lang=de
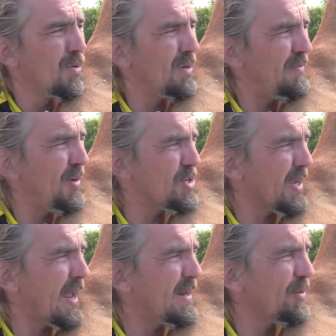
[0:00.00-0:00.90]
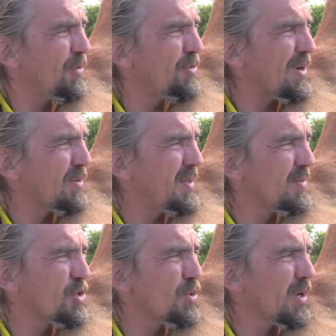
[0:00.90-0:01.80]
Und die Fische kennen natürlich auch
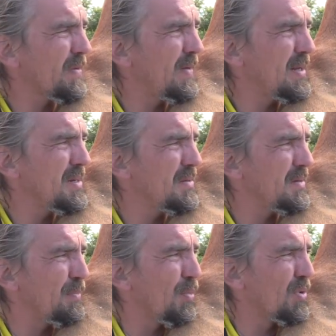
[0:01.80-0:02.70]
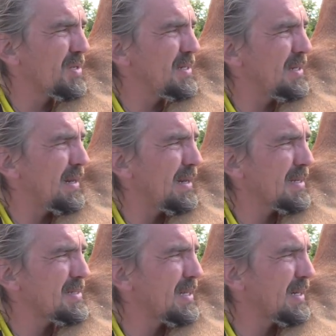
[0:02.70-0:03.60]
diese Störquellen. Die Boote sind ja nicht
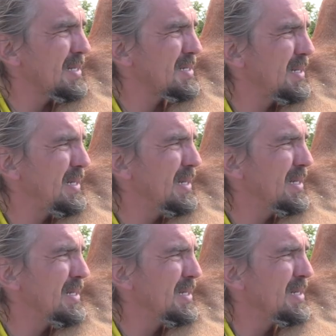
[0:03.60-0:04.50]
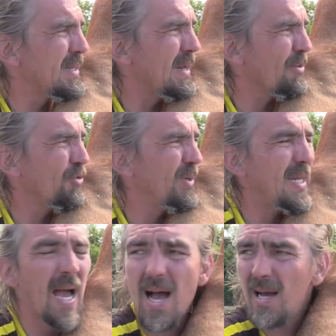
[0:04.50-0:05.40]
erst seit gestern hier, geht ja schon
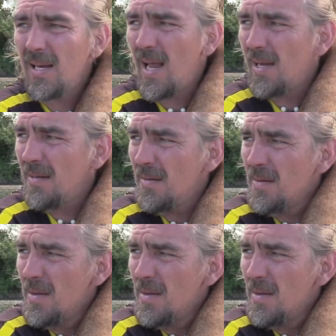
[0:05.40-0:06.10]
jahrelang,